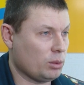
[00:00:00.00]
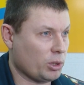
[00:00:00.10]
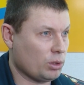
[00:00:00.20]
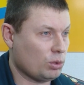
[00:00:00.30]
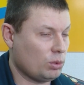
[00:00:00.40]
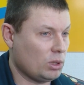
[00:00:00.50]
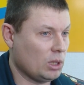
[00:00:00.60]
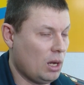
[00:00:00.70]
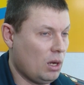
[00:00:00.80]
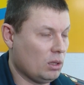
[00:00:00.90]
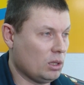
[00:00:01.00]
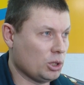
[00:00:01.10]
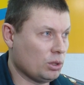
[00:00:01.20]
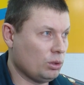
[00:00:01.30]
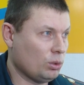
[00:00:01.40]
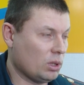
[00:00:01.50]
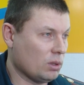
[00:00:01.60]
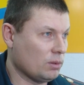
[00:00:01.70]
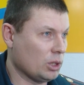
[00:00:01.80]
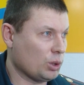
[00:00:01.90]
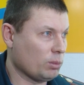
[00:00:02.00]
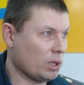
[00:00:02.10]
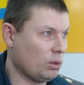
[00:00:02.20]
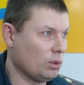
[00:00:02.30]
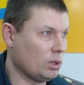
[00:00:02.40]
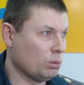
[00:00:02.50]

происходят, даже не только в нашем районе.